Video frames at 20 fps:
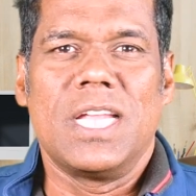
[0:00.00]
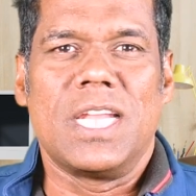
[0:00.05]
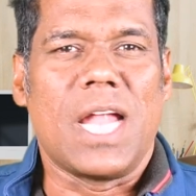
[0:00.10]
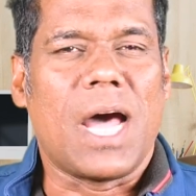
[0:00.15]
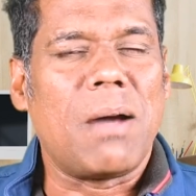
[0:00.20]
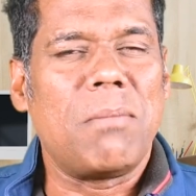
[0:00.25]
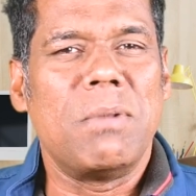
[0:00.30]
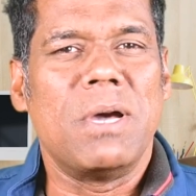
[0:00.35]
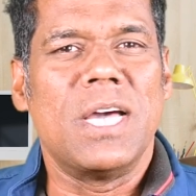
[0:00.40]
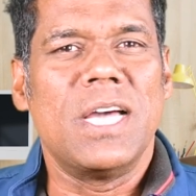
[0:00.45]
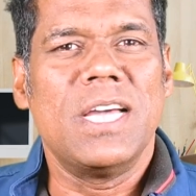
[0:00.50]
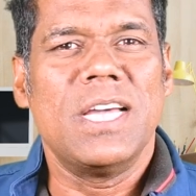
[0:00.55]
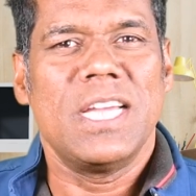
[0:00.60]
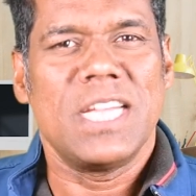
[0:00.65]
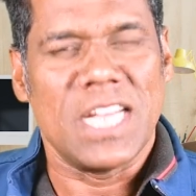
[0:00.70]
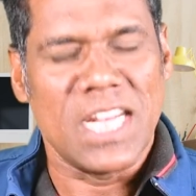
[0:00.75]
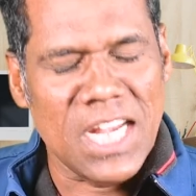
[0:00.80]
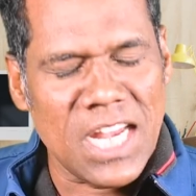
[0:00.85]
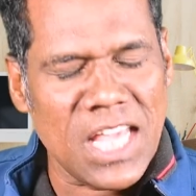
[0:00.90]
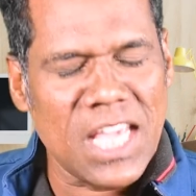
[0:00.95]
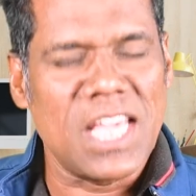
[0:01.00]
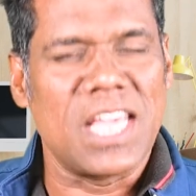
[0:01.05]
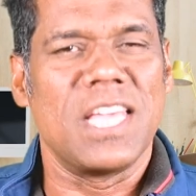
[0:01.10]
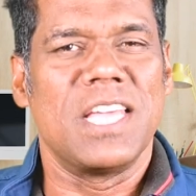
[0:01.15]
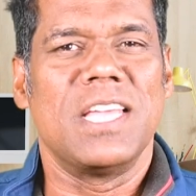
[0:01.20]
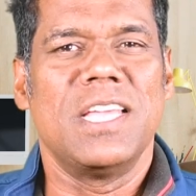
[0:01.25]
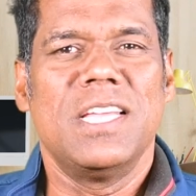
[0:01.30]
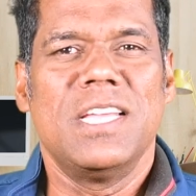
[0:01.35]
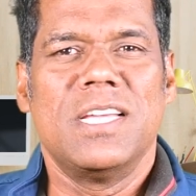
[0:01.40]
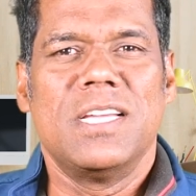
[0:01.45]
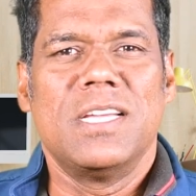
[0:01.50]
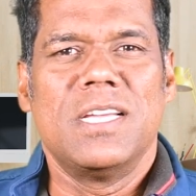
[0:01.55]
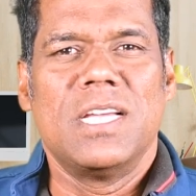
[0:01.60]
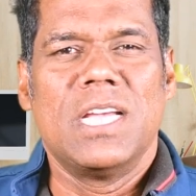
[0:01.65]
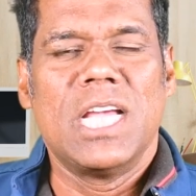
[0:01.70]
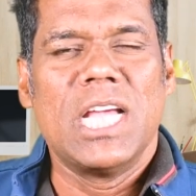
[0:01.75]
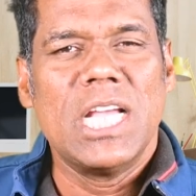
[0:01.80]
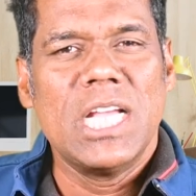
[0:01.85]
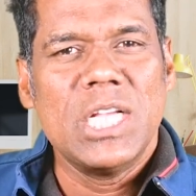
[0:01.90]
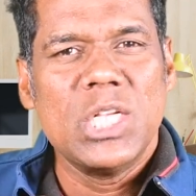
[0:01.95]
நாம இன்னைக்கு
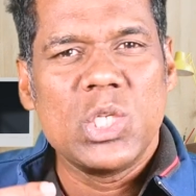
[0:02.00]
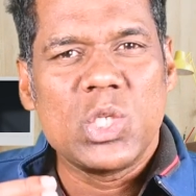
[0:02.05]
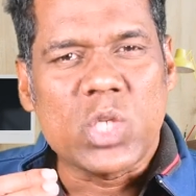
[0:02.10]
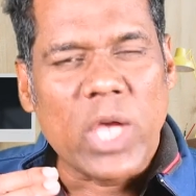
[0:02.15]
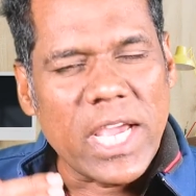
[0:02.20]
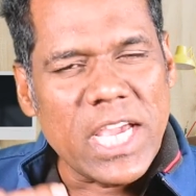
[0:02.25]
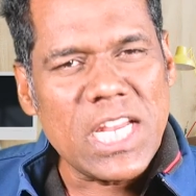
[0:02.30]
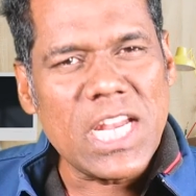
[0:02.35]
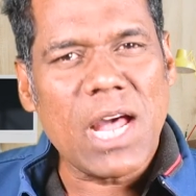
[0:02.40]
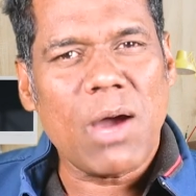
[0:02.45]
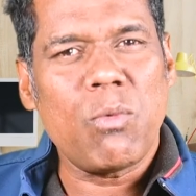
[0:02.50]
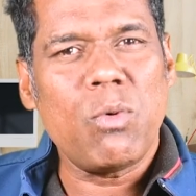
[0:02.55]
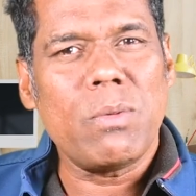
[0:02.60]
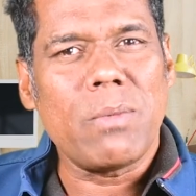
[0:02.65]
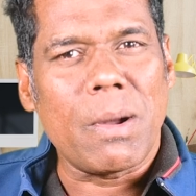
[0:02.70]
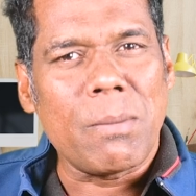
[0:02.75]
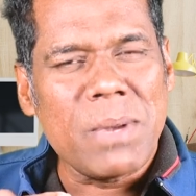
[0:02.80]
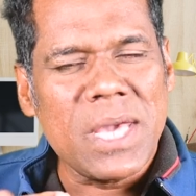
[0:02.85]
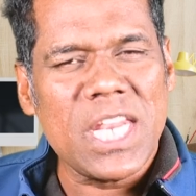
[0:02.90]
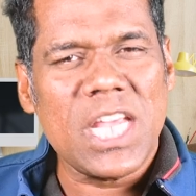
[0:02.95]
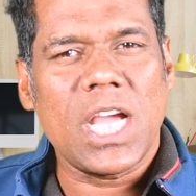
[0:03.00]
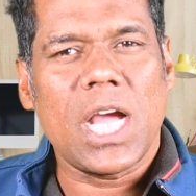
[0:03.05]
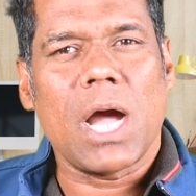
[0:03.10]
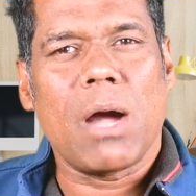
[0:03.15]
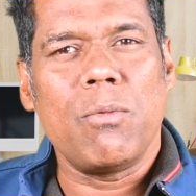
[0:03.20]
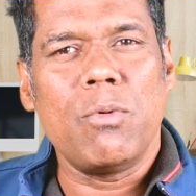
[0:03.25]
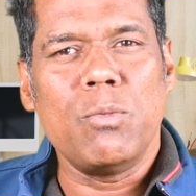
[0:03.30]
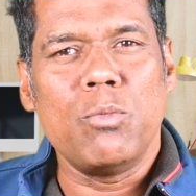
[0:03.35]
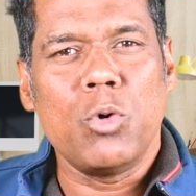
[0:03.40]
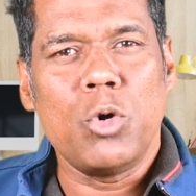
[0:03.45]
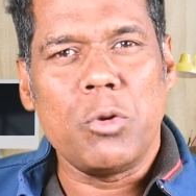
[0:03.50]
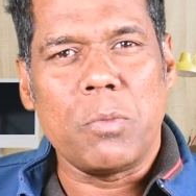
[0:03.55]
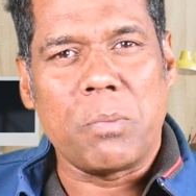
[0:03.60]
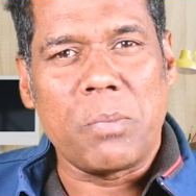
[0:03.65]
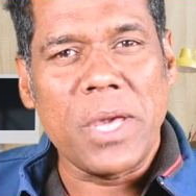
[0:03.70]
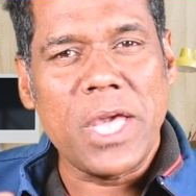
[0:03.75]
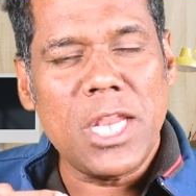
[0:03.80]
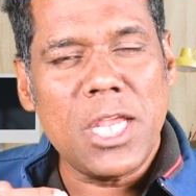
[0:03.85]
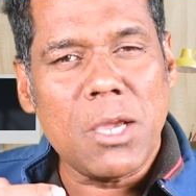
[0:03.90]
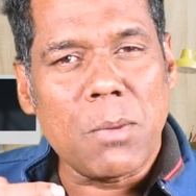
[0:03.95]
சைனாவும் அமெரிக்காவும் ஒரு
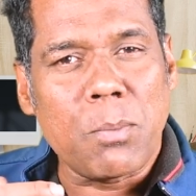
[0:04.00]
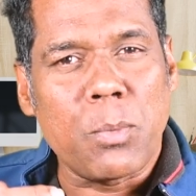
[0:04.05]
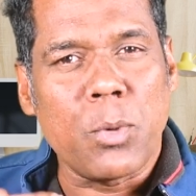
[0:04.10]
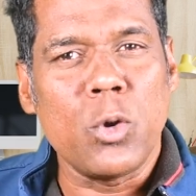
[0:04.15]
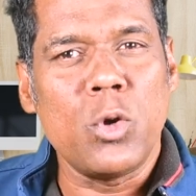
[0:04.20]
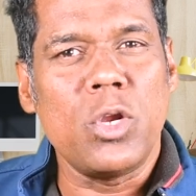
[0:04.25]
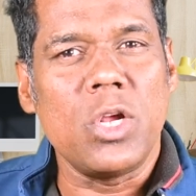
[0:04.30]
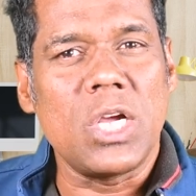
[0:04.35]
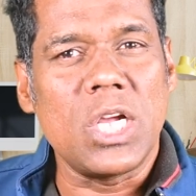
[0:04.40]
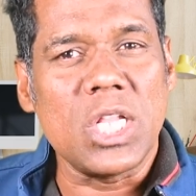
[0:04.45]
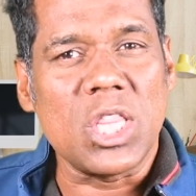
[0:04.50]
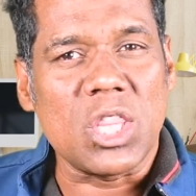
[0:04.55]
பெரிய போருக்கு